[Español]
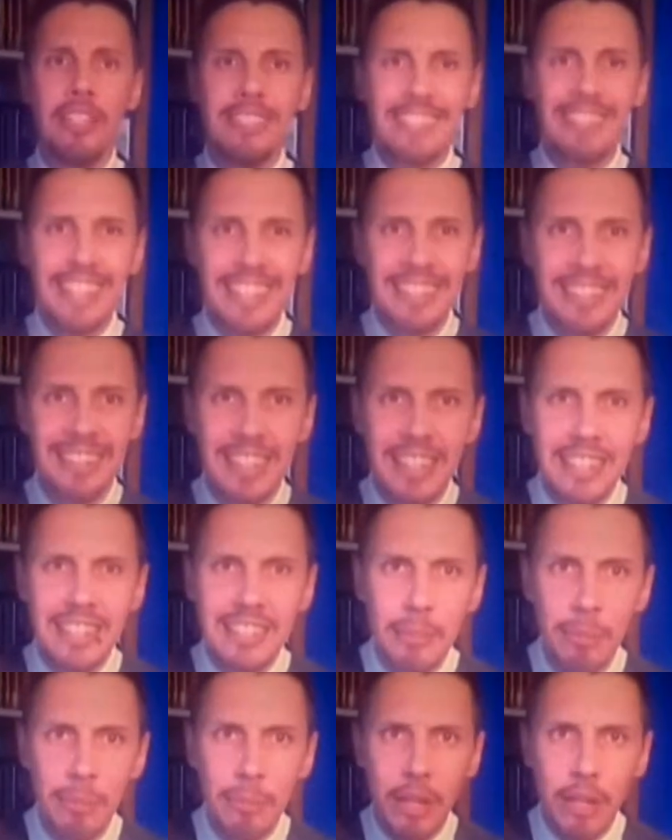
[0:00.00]

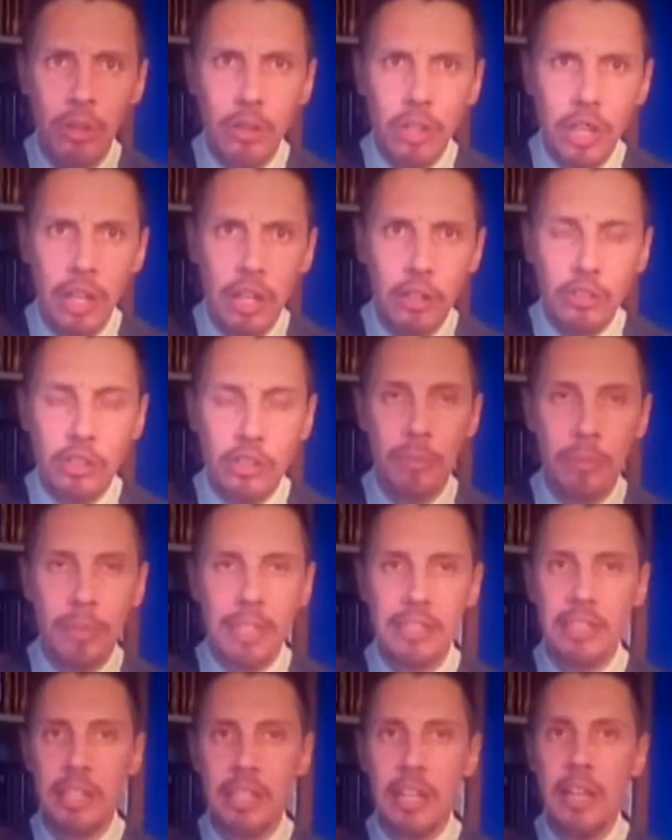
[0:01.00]
Sentirse mejor que los
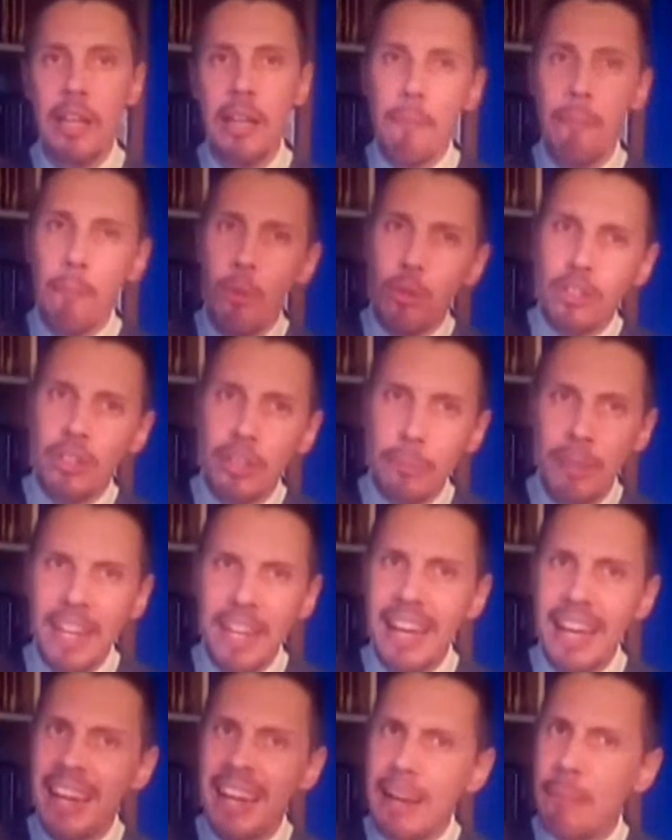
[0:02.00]
demás,
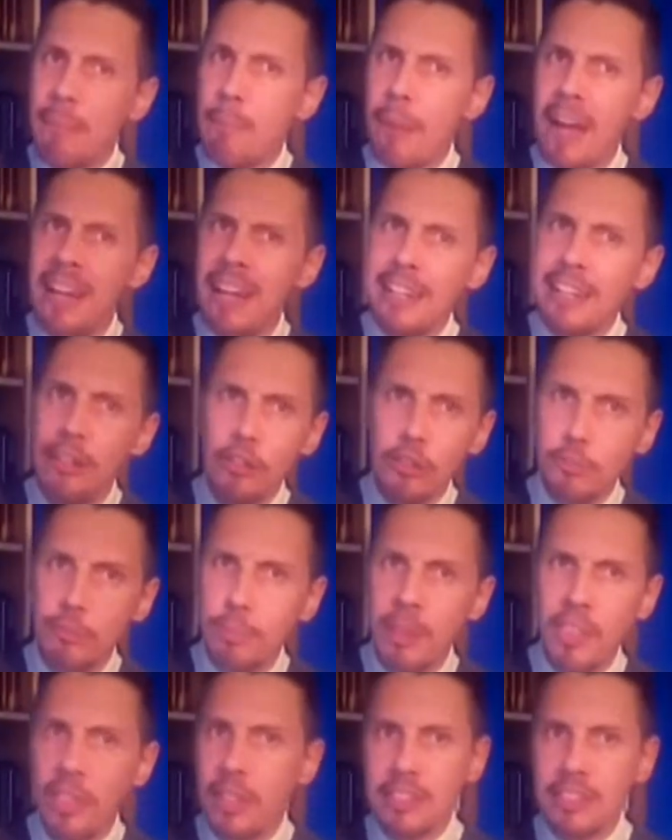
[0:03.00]
multiplicar el pan
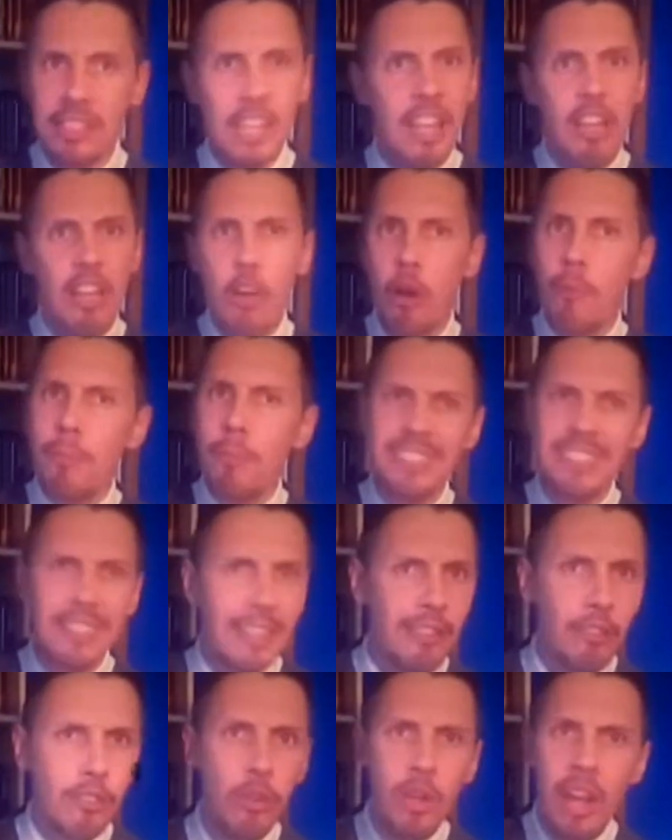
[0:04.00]
y los peces,
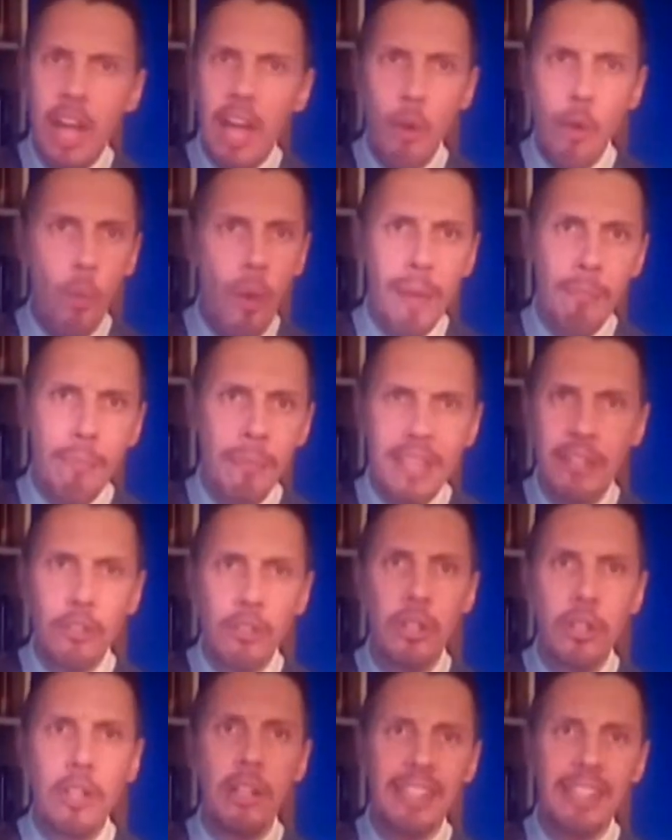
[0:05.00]
convirtiendo el agua en
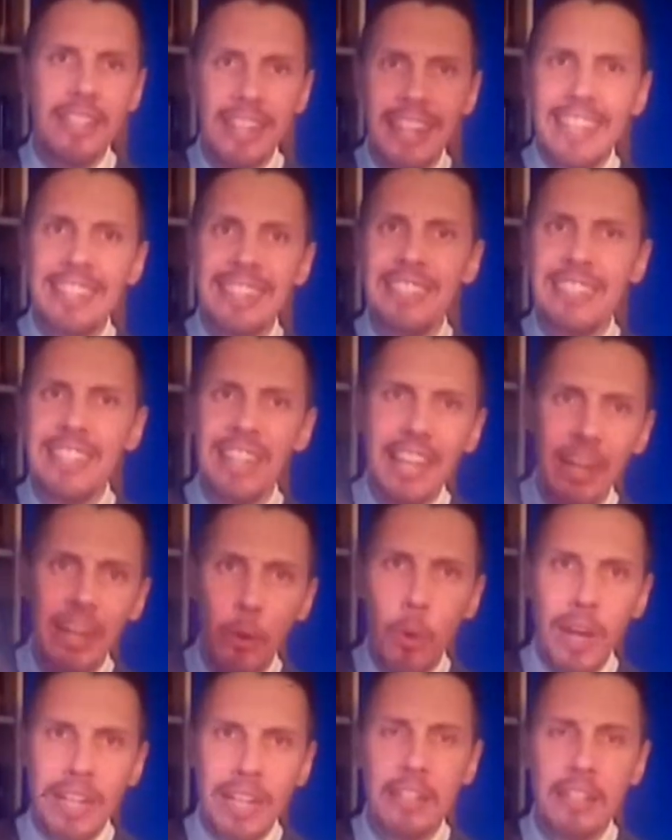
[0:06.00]
vino, creerse
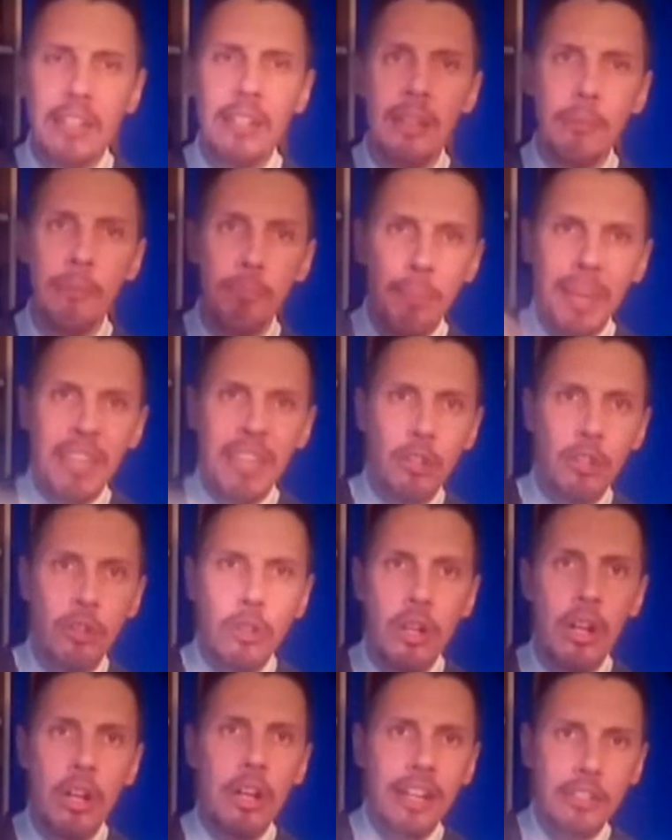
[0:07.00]
Juan,
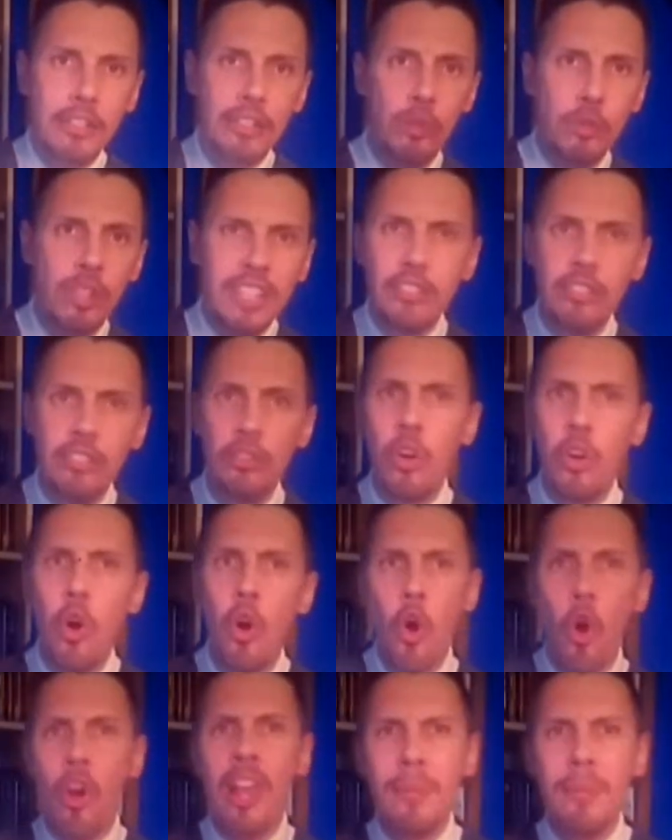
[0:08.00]
Pedro,
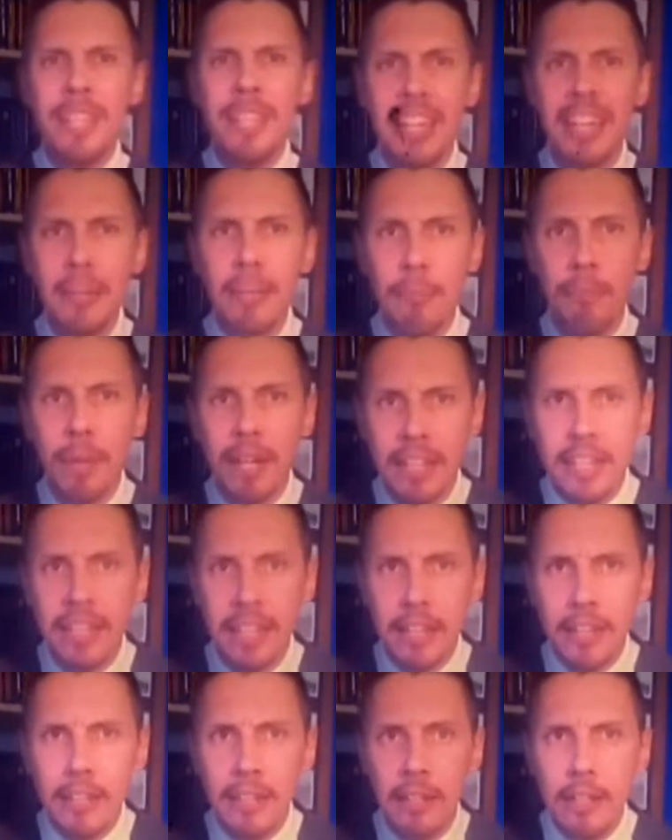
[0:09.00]
Jesucristo o la Virgen
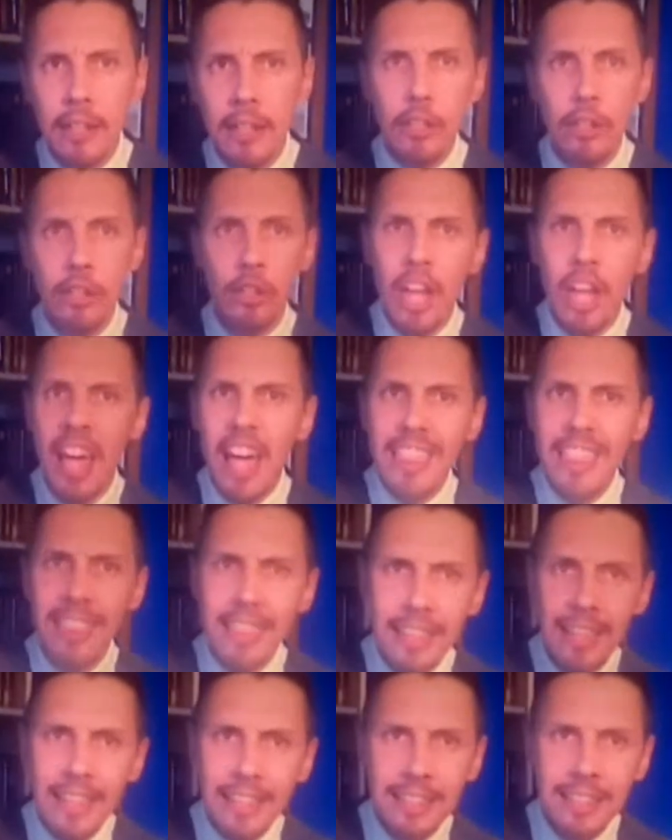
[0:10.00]
María.
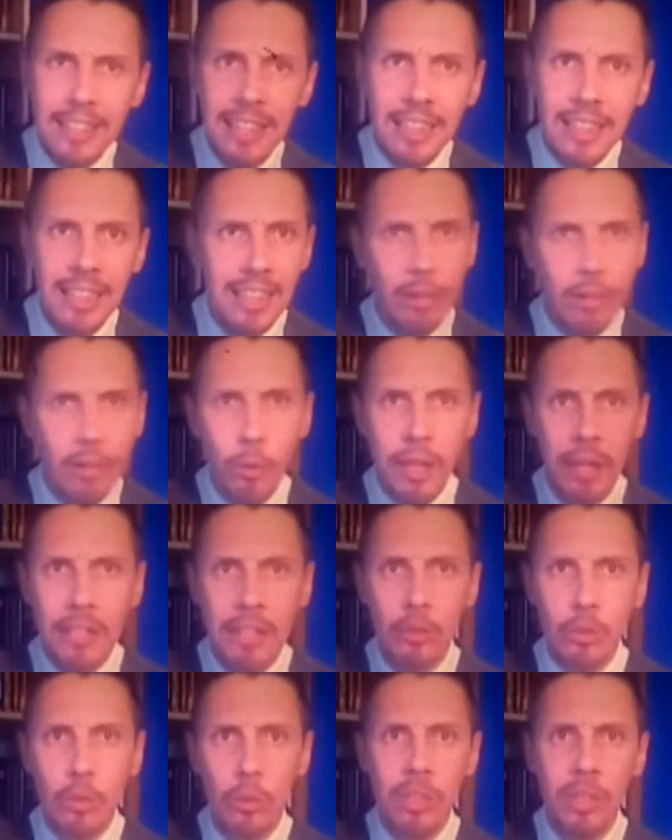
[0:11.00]
Nadie elige
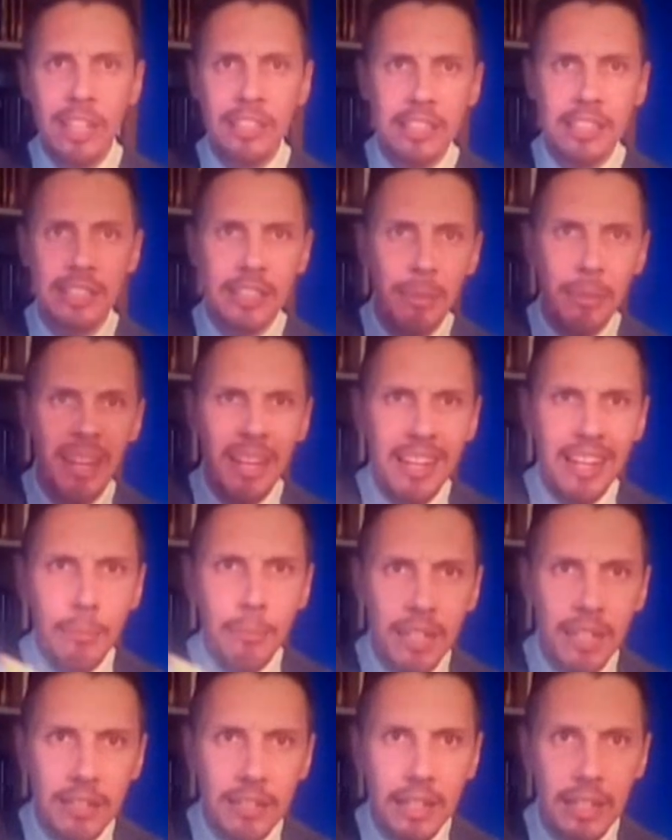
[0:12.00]
ser Judas ni María
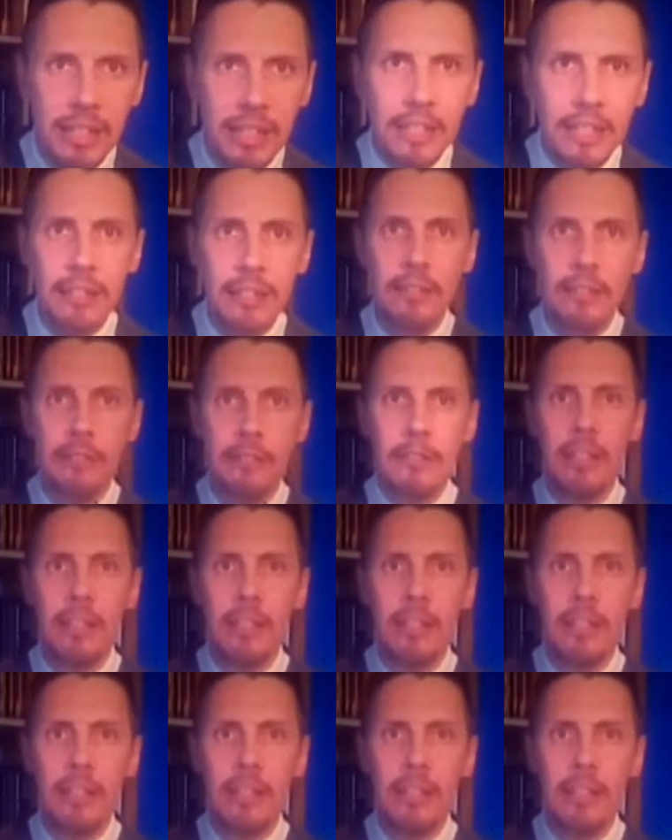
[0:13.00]
Magdalena.